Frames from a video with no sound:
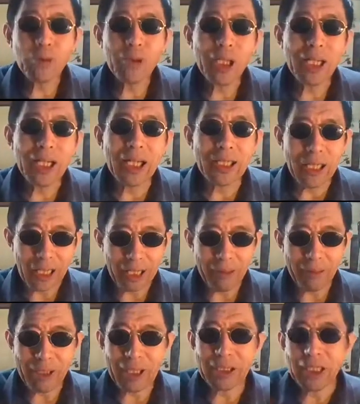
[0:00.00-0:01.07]
映画ね
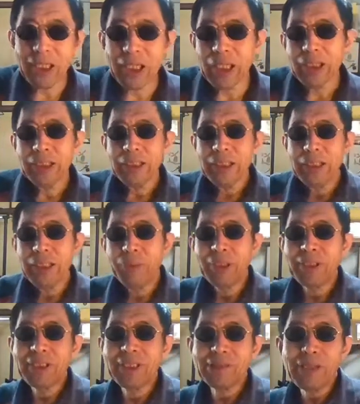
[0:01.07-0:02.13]
私、まあ、
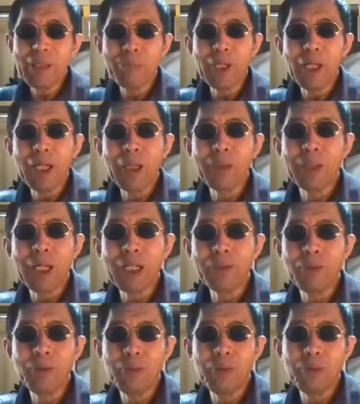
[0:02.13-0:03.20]
実はまああ
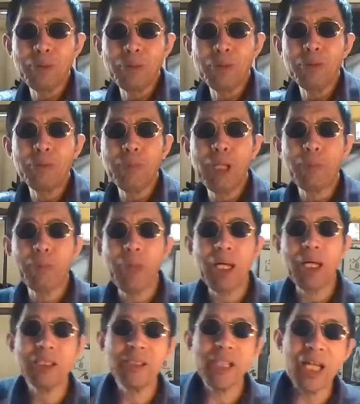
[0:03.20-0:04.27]
のまあ
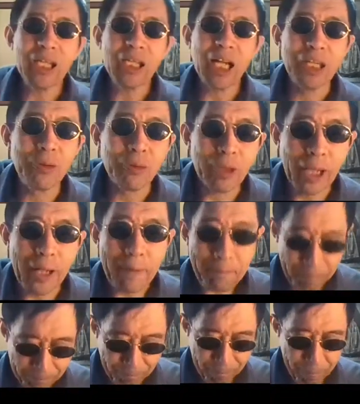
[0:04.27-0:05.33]
前前回のね
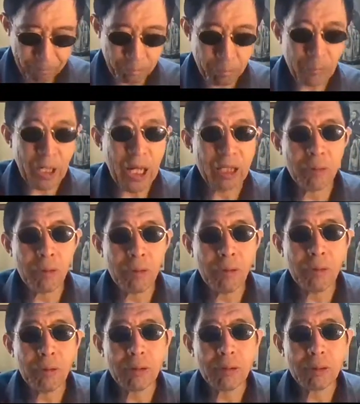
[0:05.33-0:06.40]
うんあ
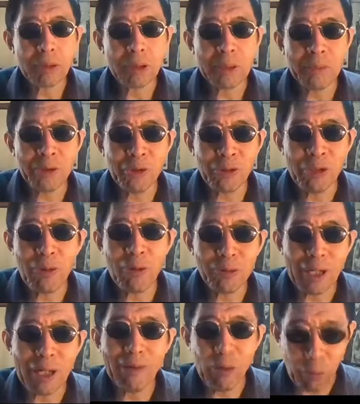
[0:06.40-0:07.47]
の君の
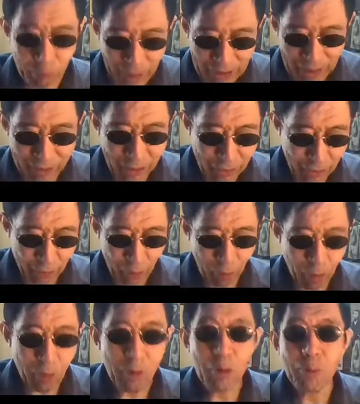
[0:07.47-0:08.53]
名はを見たんですよ
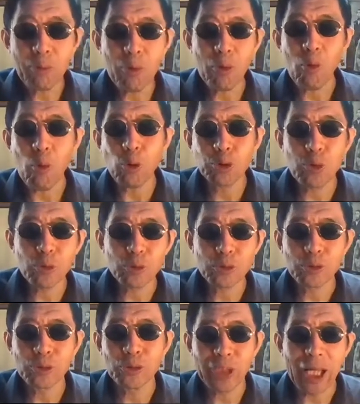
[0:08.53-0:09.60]
もう遅
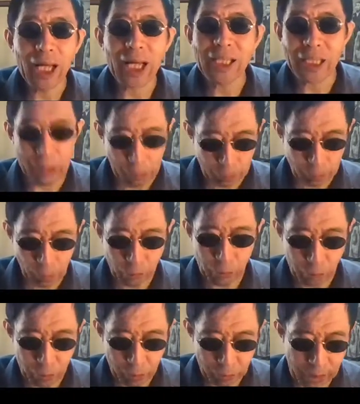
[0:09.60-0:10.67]
くねかなり
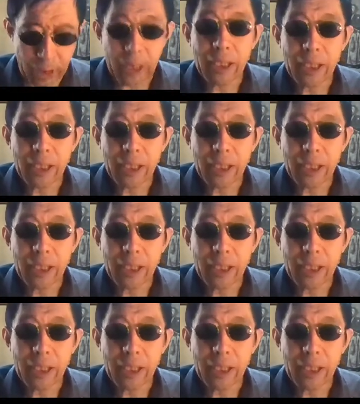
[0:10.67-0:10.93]
遅くね